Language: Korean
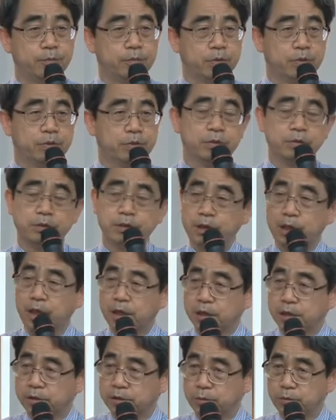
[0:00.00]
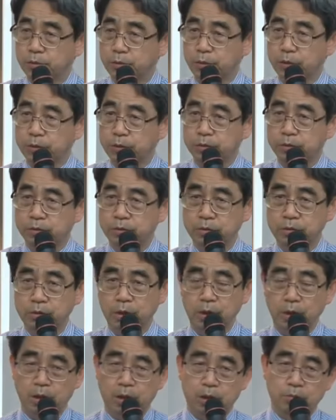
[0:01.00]
그래서 시학에서 보면은
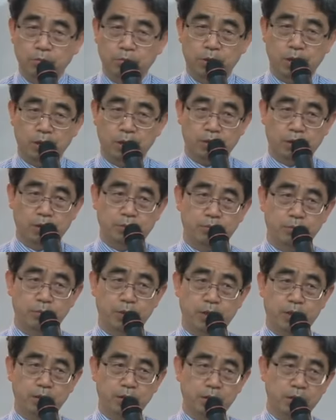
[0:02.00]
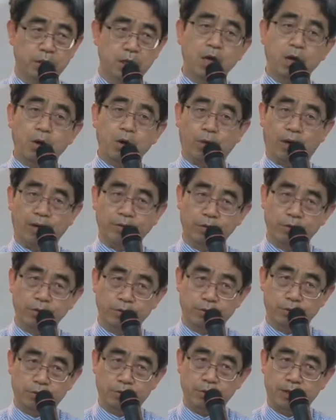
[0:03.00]
문학 작품이라는 게
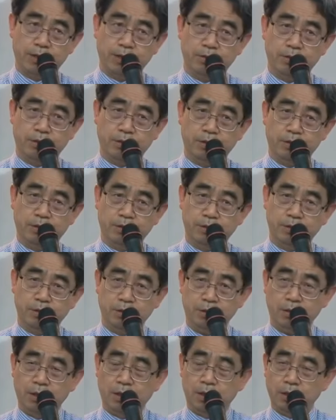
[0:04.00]
완결성을 가져야 되는데